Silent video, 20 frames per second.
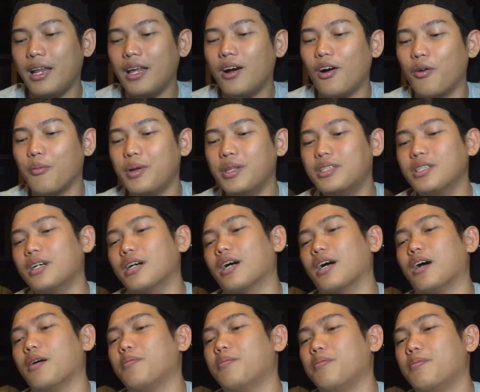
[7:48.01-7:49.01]
อันนี้ของพี่
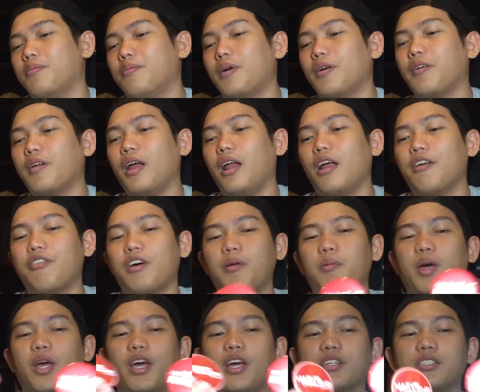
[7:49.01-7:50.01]
จึงครับมาเป็นท
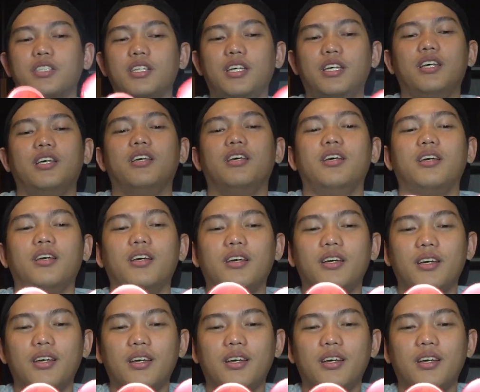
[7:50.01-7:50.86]
นายแฟนเพจนี่